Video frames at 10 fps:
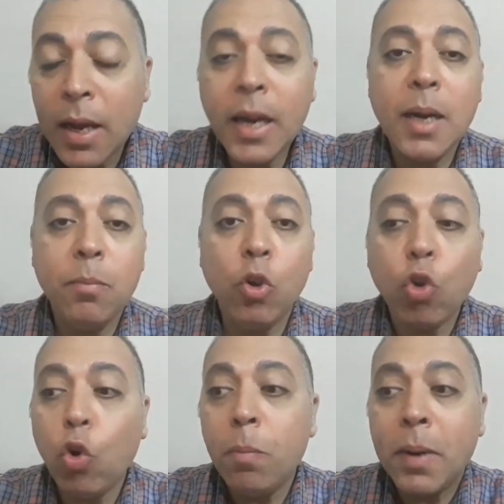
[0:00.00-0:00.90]
احنا
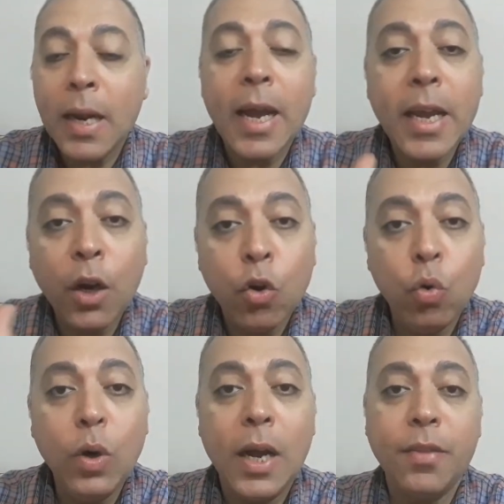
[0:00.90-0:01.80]
بندخل بنلاقي
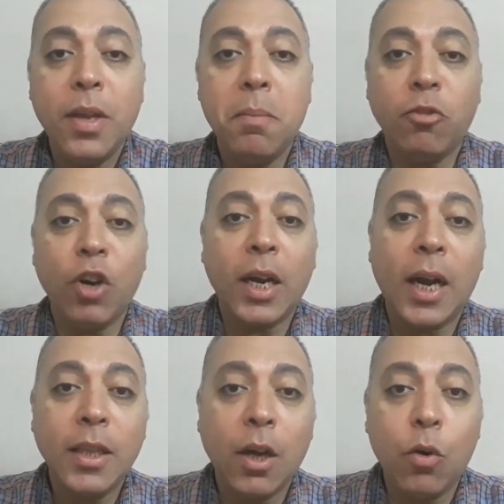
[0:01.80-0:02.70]
حلول لهذه المشاكل
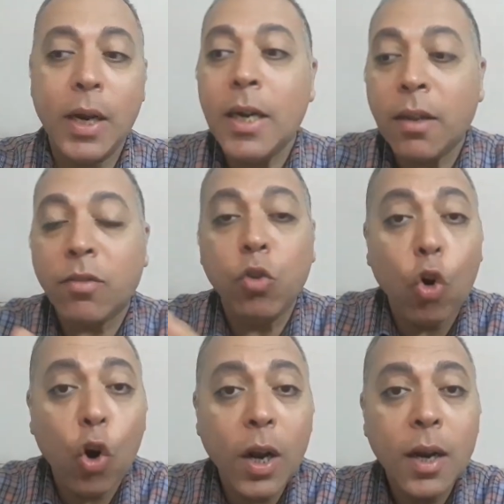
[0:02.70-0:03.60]
عند هؤلاء الناس
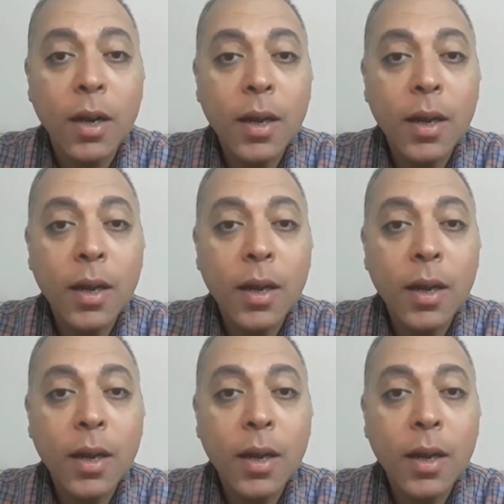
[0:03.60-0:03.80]
دول